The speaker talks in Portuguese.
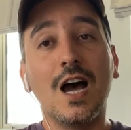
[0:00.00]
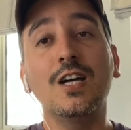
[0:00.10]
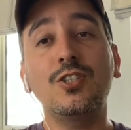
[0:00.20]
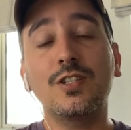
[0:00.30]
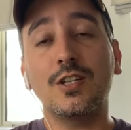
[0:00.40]

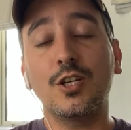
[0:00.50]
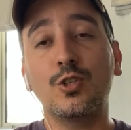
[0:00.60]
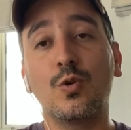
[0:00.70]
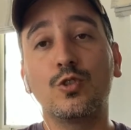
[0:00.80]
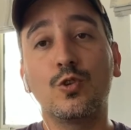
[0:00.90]
Antes da
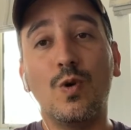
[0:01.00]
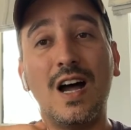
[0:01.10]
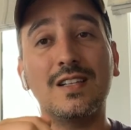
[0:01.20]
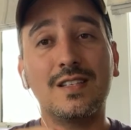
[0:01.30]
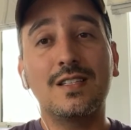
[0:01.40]
gente
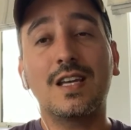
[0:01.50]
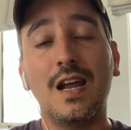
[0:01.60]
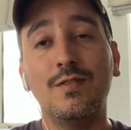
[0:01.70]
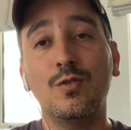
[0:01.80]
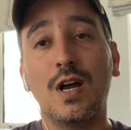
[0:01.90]
continuar, se
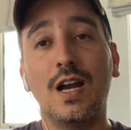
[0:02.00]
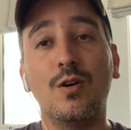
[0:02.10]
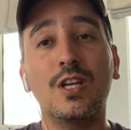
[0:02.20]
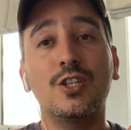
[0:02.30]
inscreve no canal